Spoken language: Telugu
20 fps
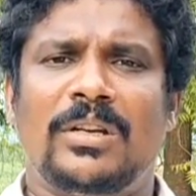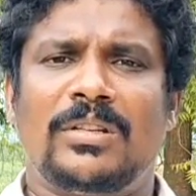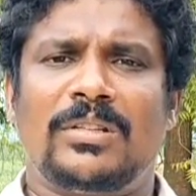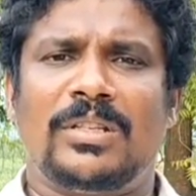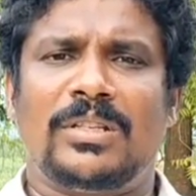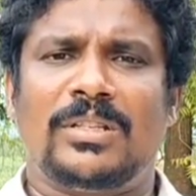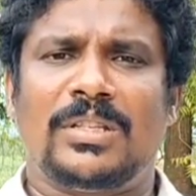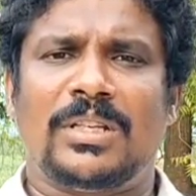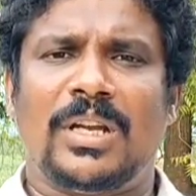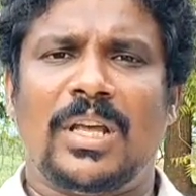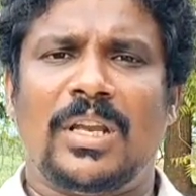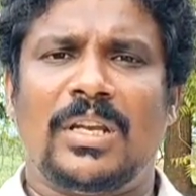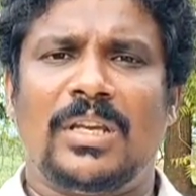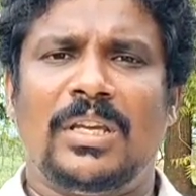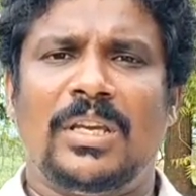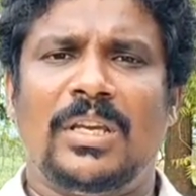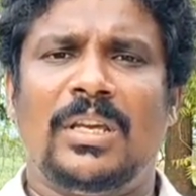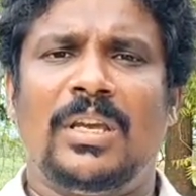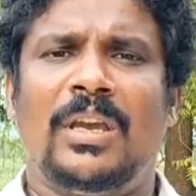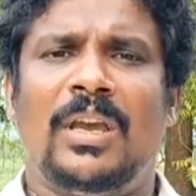
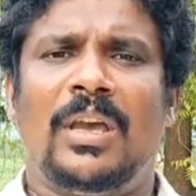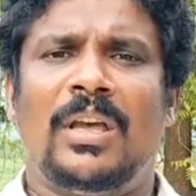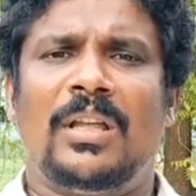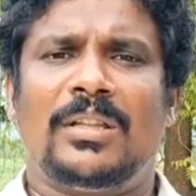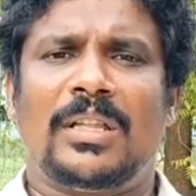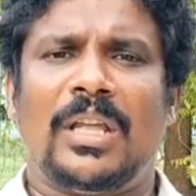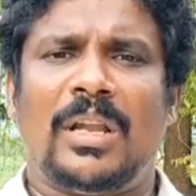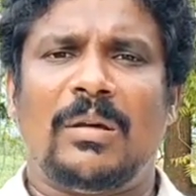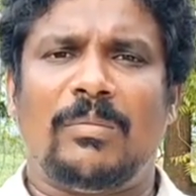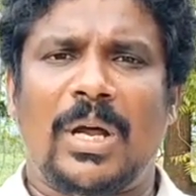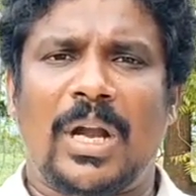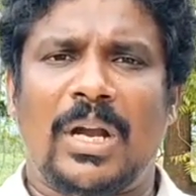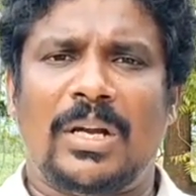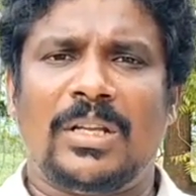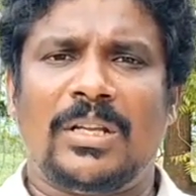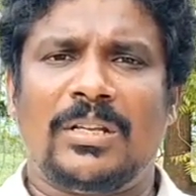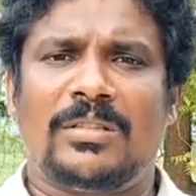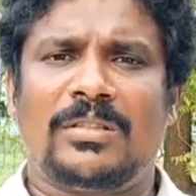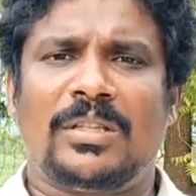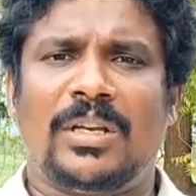రక్షించడానికి తన మాట
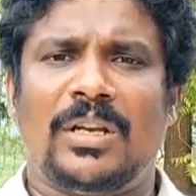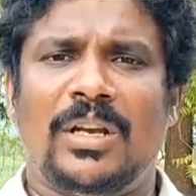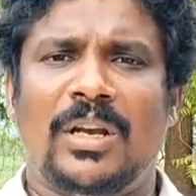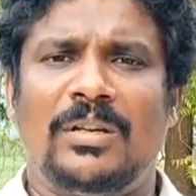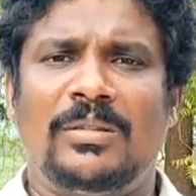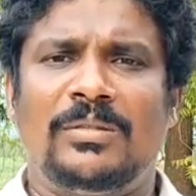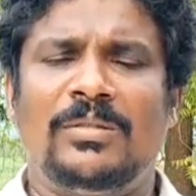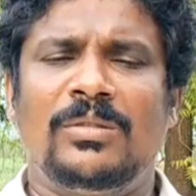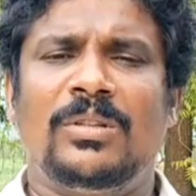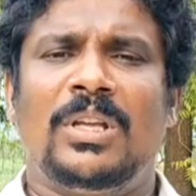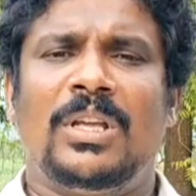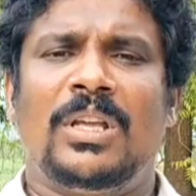ఇస్తున్నాడు